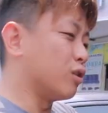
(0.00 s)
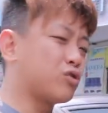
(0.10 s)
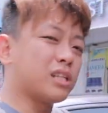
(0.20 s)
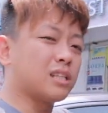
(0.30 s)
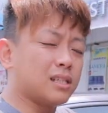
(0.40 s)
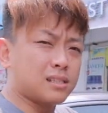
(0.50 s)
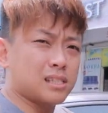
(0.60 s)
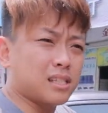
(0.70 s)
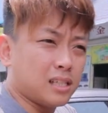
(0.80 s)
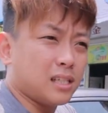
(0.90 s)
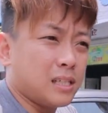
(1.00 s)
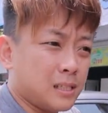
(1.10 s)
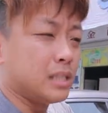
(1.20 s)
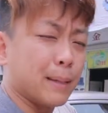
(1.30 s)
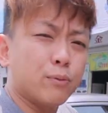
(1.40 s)
我觉得这
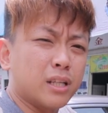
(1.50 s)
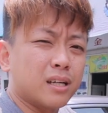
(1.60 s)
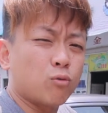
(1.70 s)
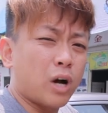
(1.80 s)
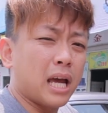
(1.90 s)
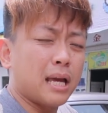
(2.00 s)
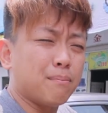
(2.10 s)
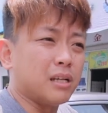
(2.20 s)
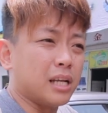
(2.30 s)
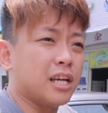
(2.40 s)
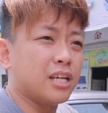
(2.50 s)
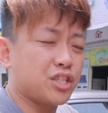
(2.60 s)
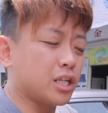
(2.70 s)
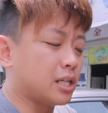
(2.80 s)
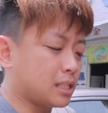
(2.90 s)
个也不能怪马来
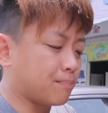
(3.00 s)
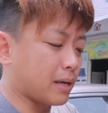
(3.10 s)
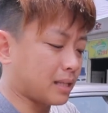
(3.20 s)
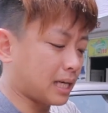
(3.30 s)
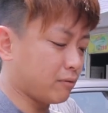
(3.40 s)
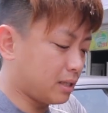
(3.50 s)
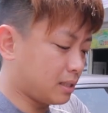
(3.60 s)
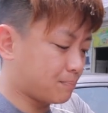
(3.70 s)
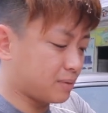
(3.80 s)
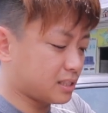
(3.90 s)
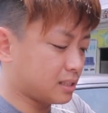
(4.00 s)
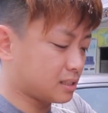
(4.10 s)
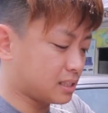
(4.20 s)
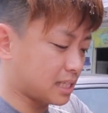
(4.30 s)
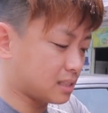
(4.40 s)
西亚这边啦，因为毕竟
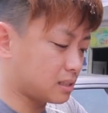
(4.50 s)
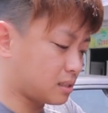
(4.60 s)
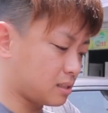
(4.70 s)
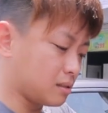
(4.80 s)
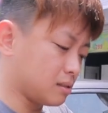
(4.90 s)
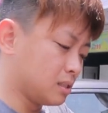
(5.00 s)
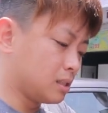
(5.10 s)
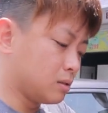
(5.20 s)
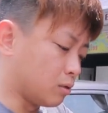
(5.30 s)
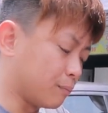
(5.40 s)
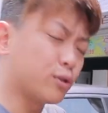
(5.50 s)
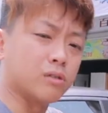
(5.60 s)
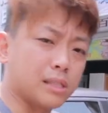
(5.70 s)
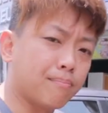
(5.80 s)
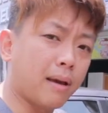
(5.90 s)
这些是我不
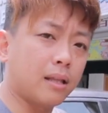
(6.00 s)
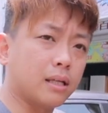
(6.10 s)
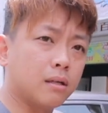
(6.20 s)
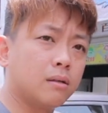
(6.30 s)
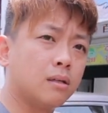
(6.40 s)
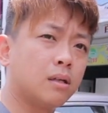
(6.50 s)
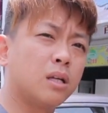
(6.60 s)
懂是国外生产的